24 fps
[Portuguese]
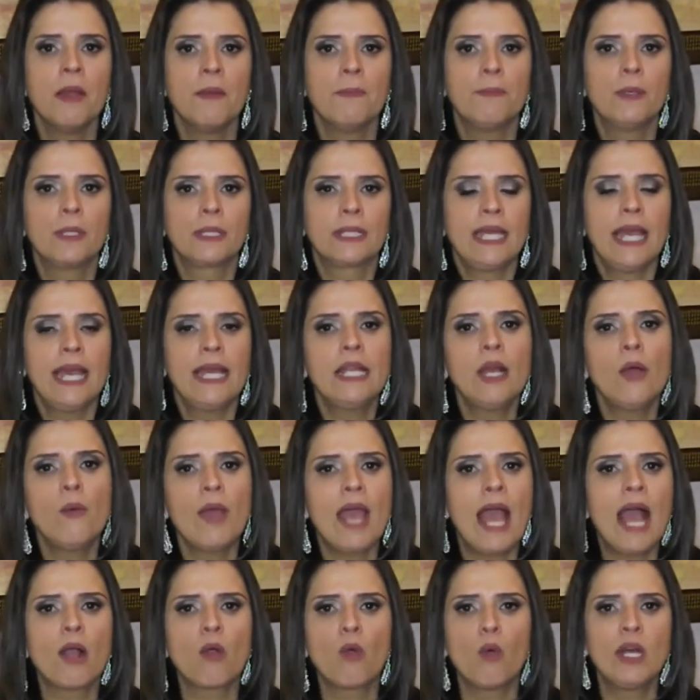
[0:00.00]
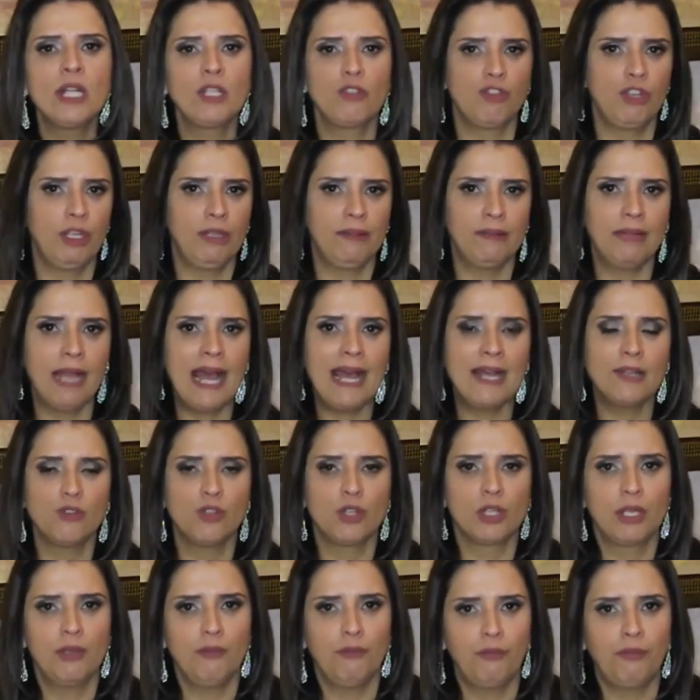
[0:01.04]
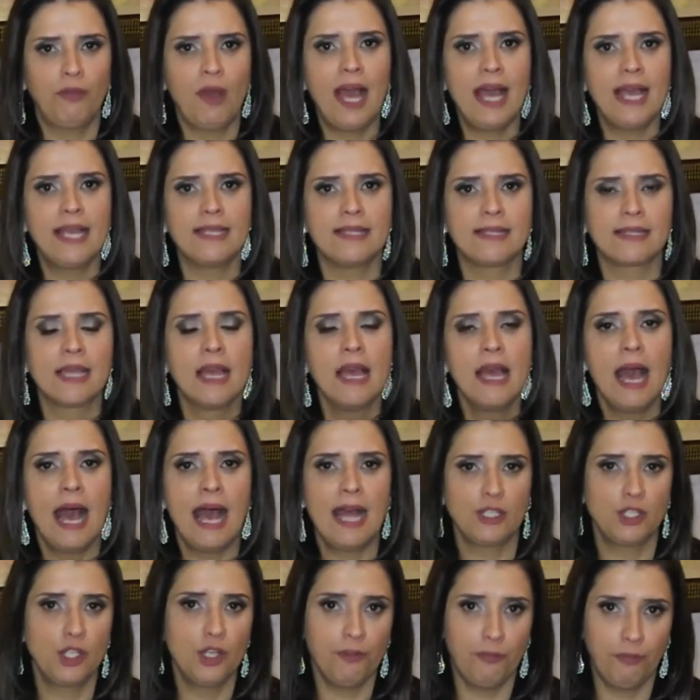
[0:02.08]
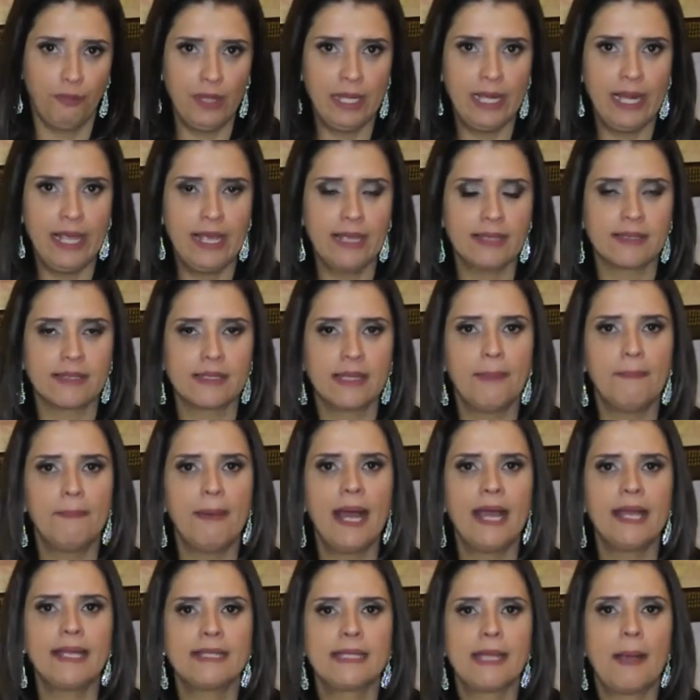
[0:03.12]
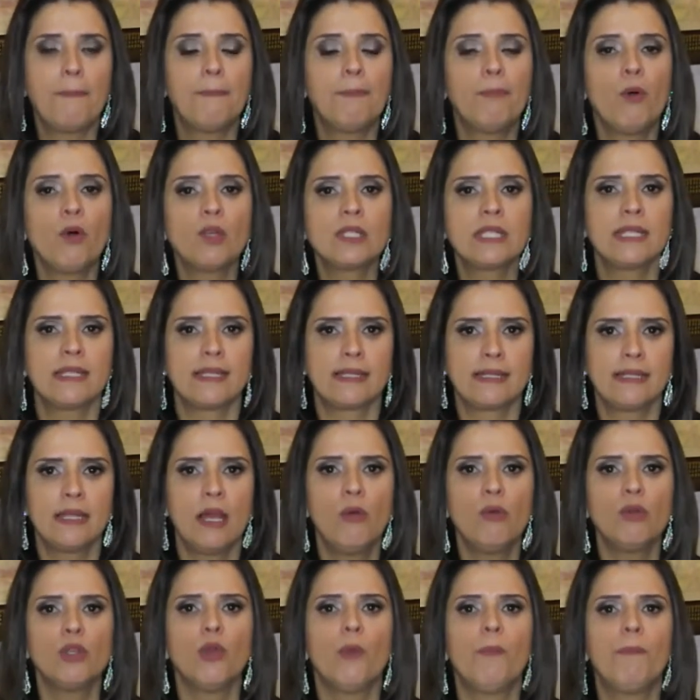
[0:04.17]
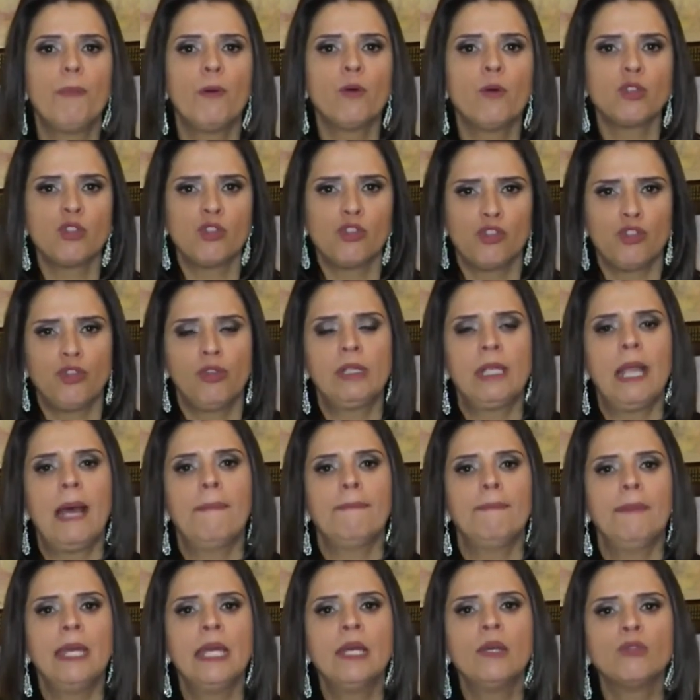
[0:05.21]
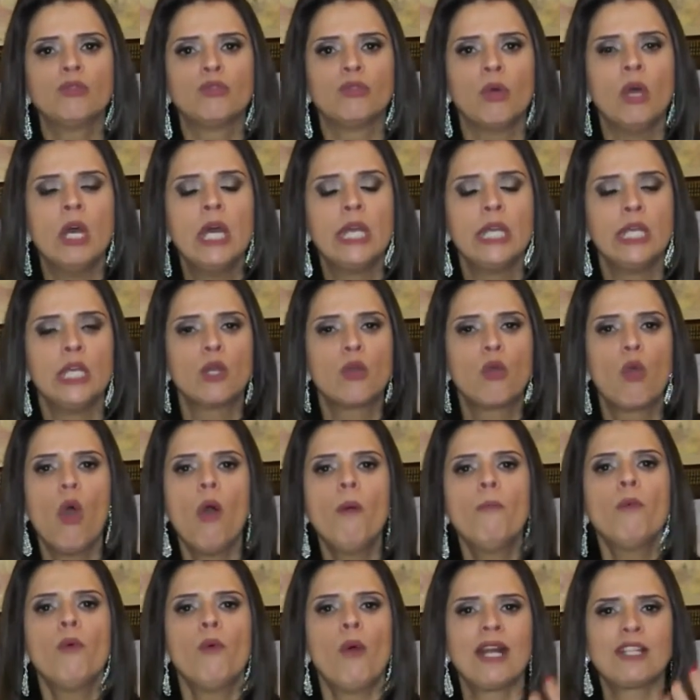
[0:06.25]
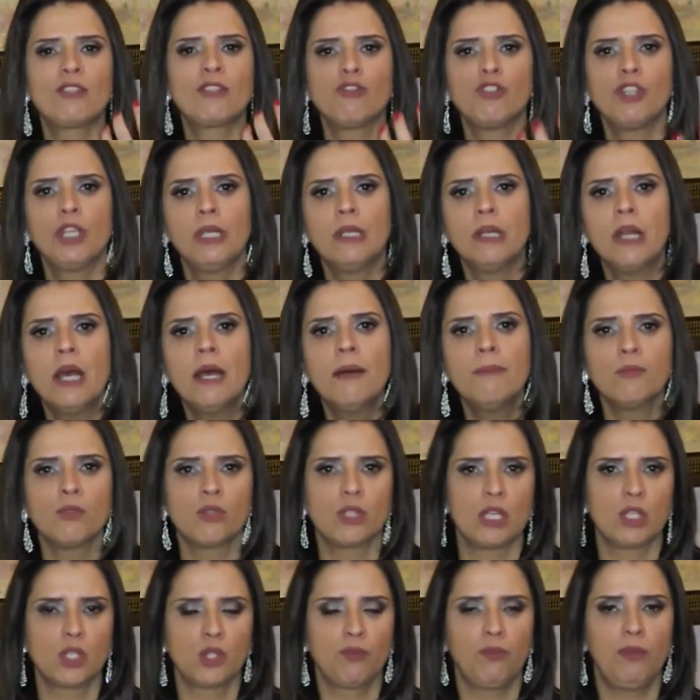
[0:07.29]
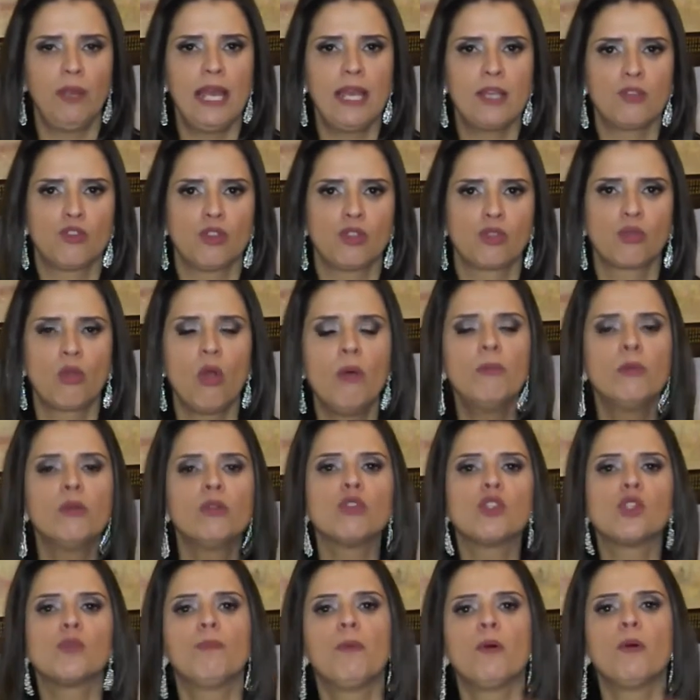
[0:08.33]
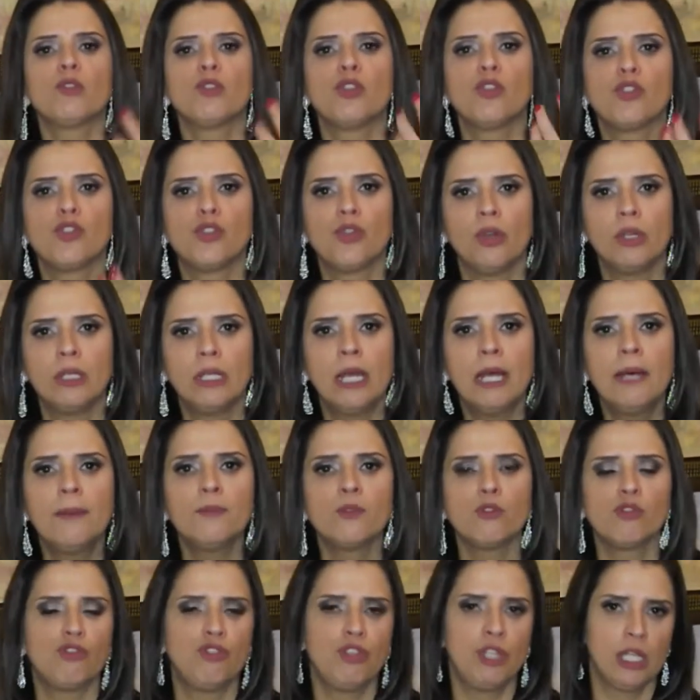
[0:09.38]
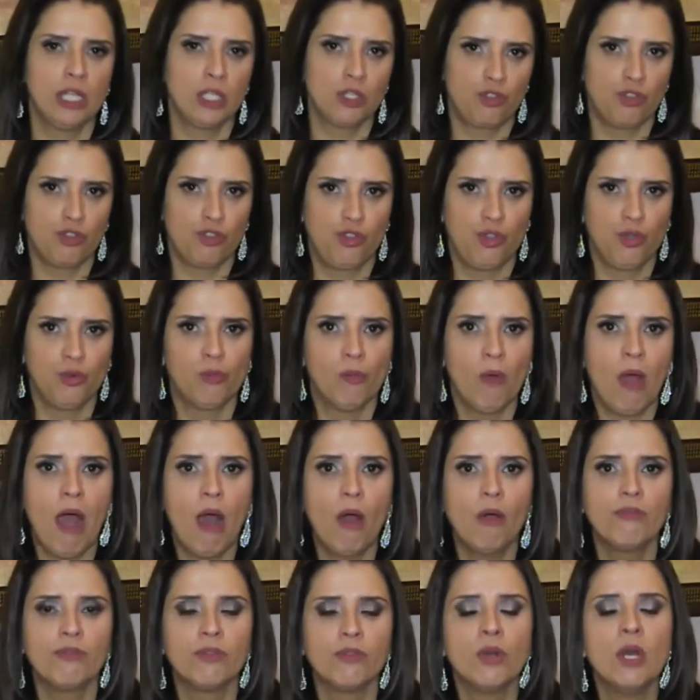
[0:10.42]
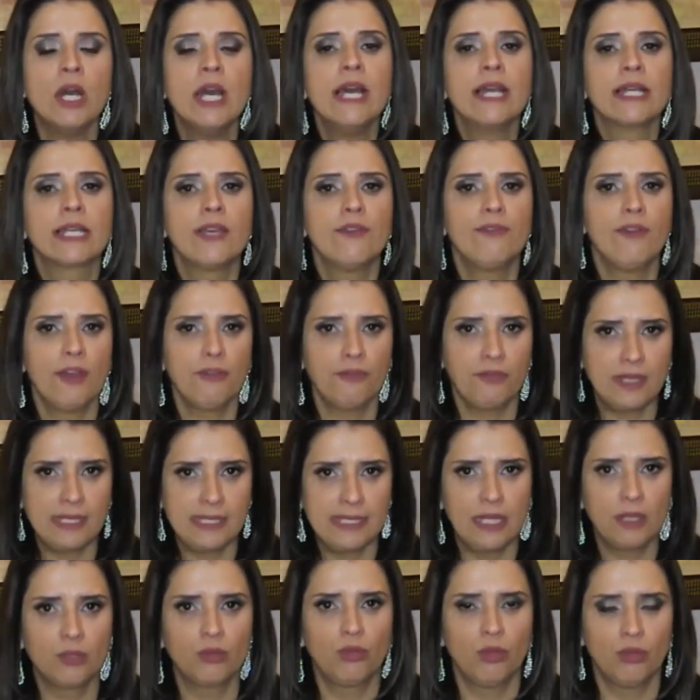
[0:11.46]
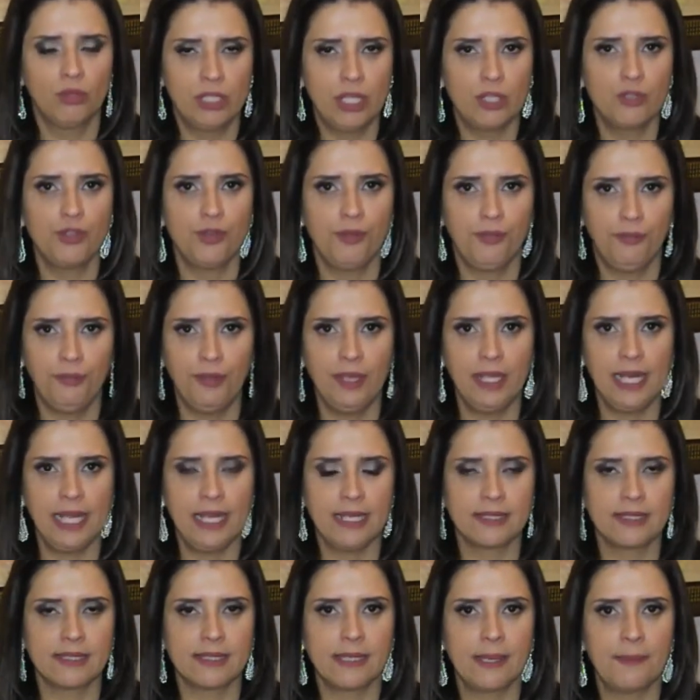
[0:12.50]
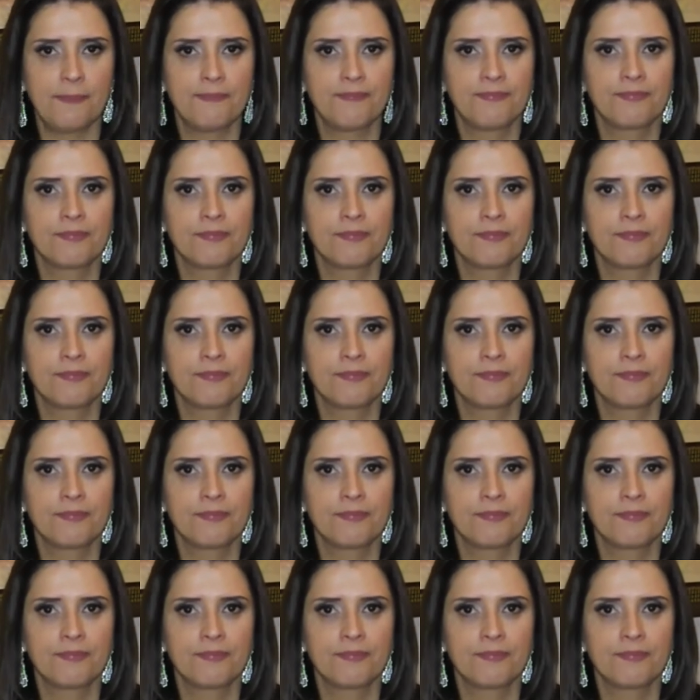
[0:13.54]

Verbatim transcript: Porque não é a quantidade que faz a diferença, mas a posição e o posicionamento e como atiramos as flechas, como nos posicionamos diante de um alvo que vai fazer toda a diferença.